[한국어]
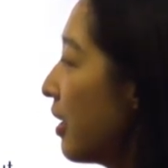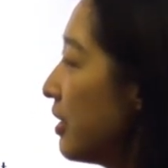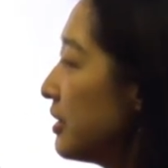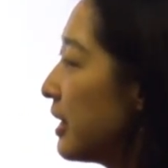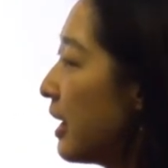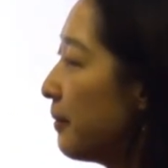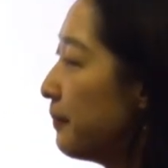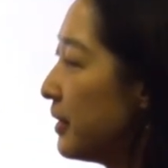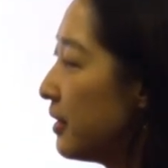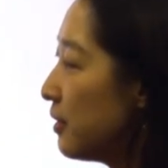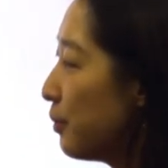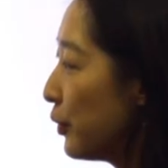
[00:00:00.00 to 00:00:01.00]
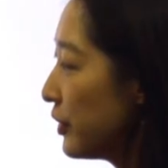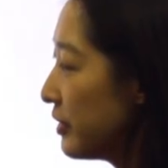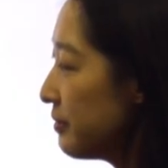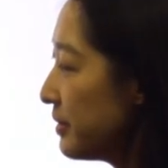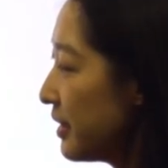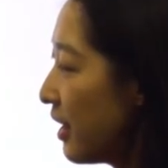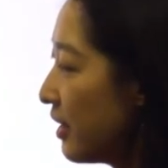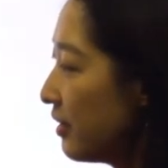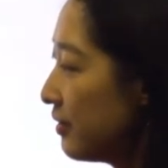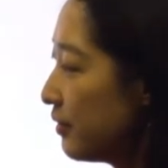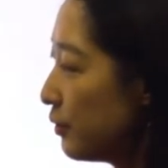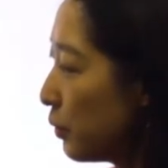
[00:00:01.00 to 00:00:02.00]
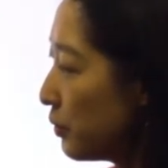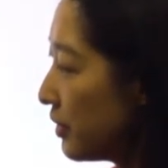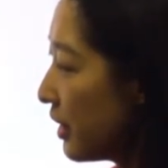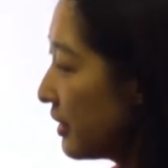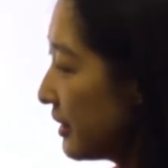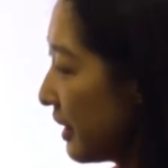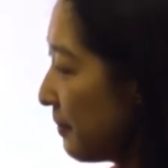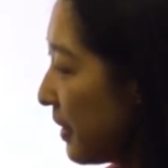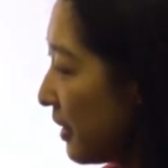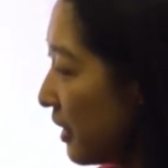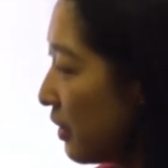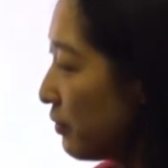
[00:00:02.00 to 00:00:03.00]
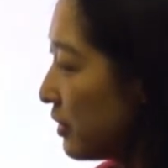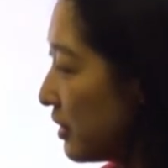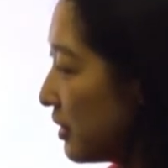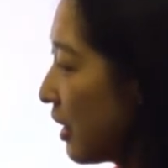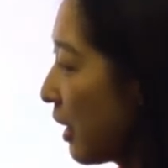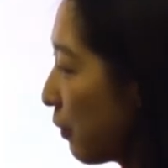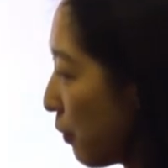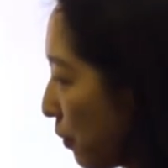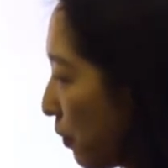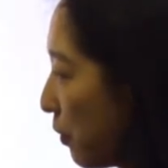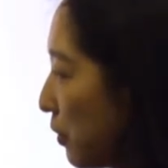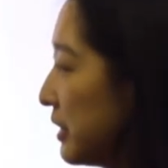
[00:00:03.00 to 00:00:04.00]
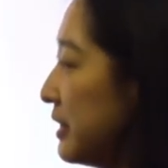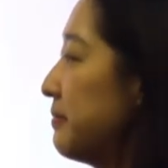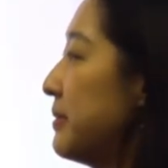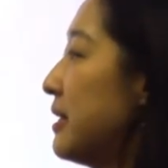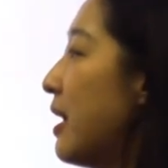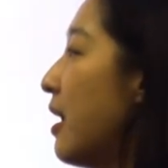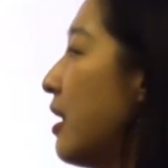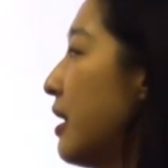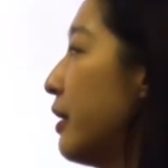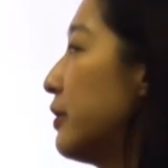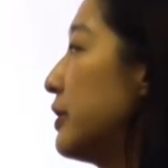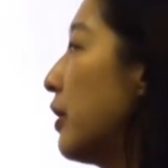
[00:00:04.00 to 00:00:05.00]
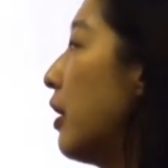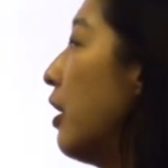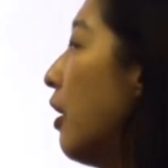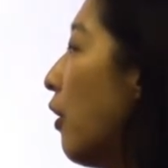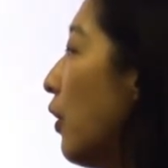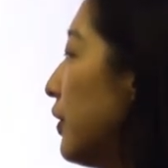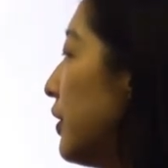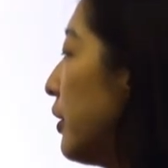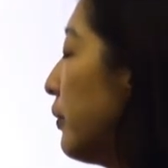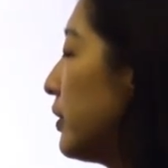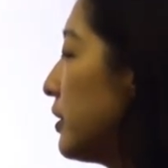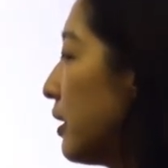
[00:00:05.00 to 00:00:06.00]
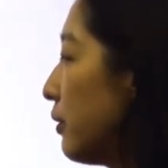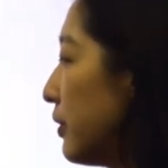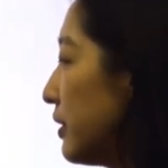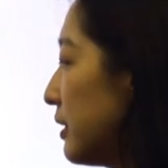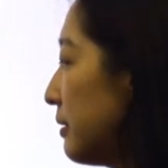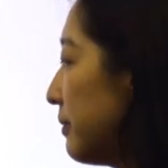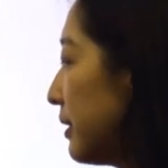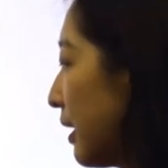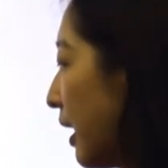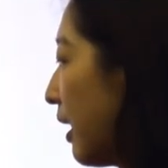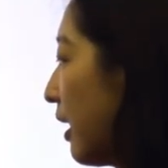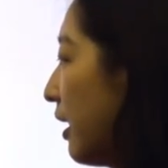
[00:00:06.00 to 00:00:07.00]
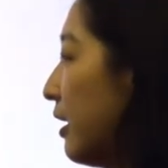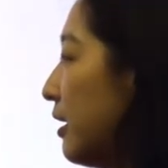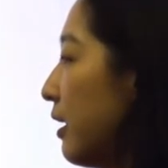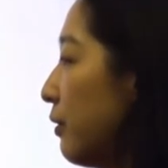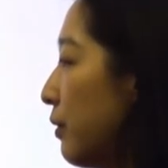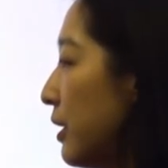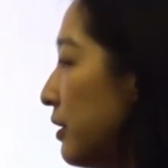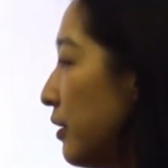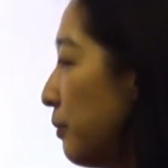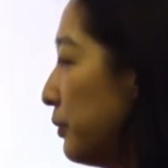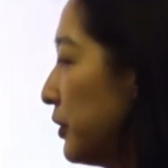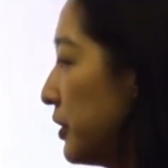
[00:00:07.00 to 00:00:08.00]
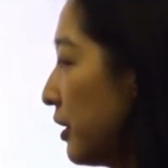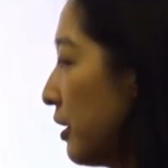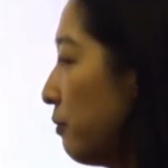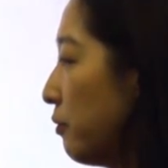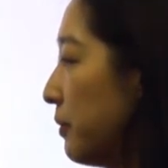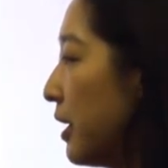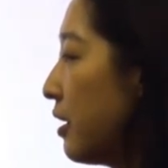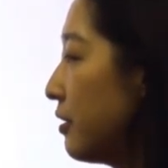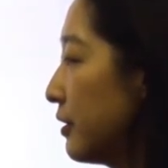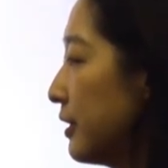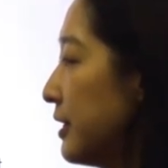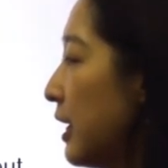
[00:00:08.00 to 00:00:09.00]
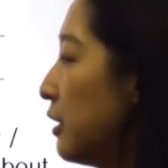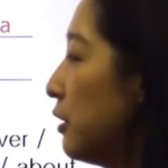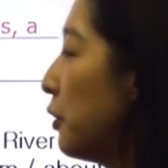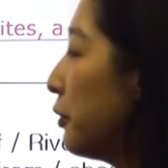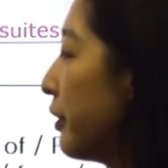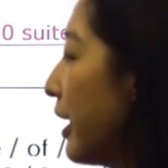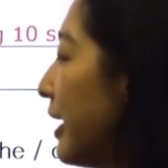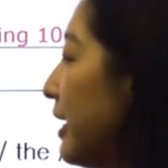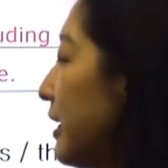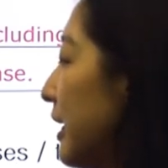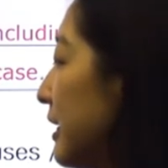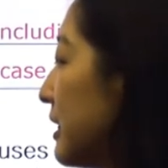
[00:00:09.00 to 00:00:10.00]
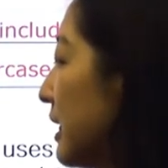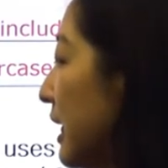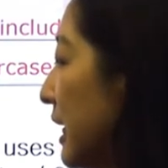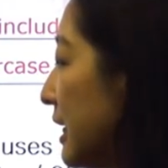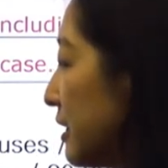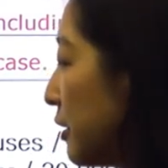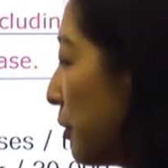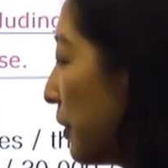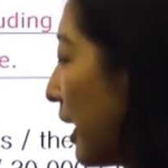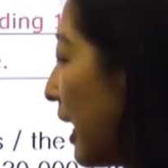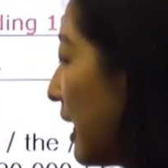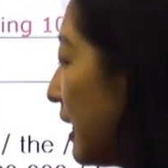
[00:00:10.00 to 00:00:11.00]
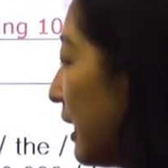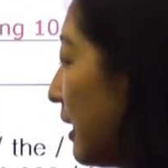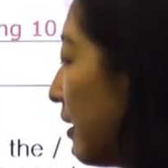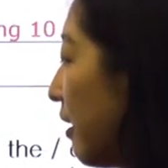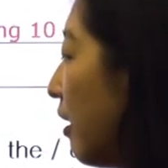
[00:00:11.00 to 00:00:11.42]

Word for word: 자, B를 보겠습니다. 이것은 톤강 제방에 위치하고 있습니다. 라고죠. 어디에 위치하고 있습니다. 라고 하는 것부터 시작해보면 자, located, is located